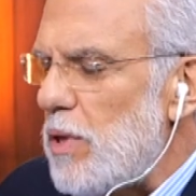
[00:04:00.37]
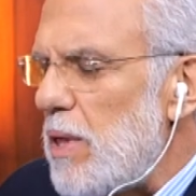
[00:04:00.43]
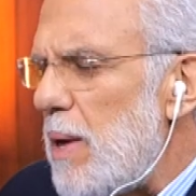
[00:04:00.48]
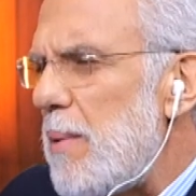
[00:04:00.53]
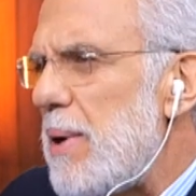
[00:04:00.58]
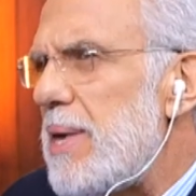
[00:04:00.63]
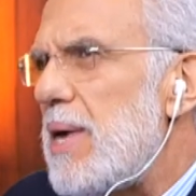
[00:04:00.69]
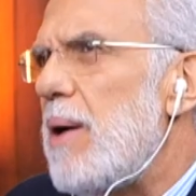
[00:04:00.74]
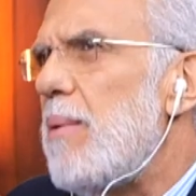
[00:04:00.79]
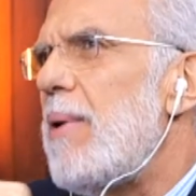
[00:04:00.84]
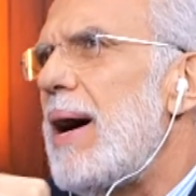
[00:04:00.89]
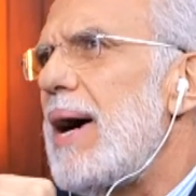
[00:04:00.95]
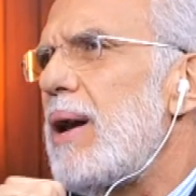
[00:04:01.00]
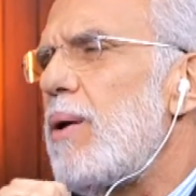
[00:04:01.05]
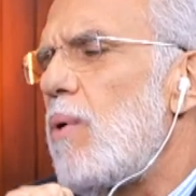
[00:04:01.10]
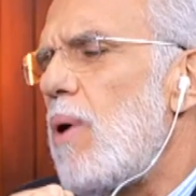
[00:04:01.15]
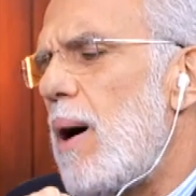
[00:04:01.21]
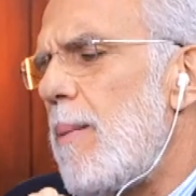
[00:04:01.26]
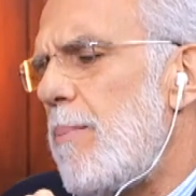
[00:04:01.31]
eso debe
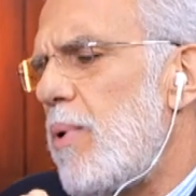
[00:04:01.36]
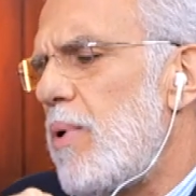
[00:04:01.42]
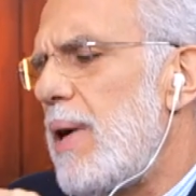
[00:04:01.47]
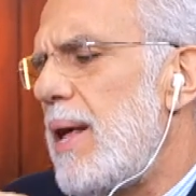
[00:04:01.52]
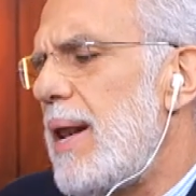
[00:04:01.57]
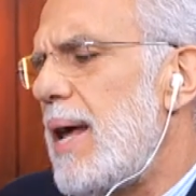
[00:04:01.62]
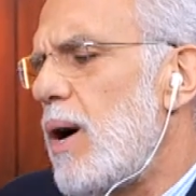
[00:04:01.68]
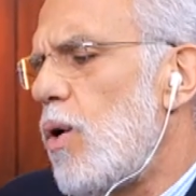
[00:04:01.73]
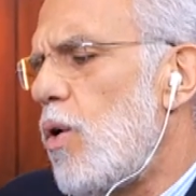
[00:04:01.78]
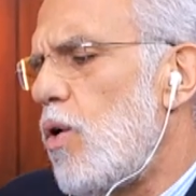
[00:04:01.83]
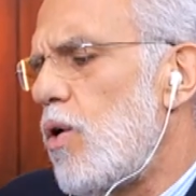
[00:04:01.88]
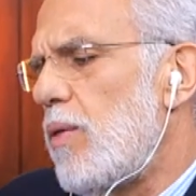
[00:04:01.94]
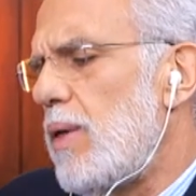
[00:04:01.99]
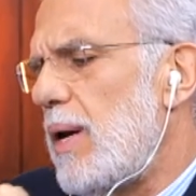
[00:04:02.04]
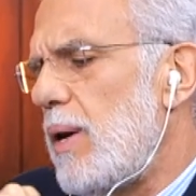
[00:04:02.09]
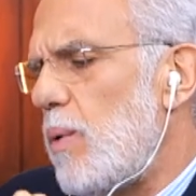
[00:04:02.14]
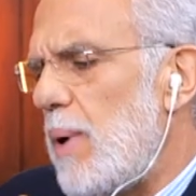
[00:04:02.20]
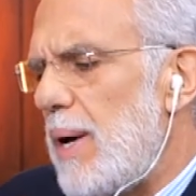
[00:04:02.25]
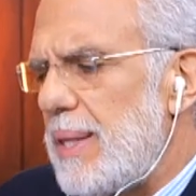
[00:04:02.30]
llevarnos a poner en
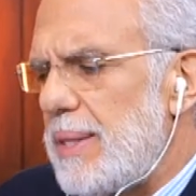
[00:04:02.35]
orden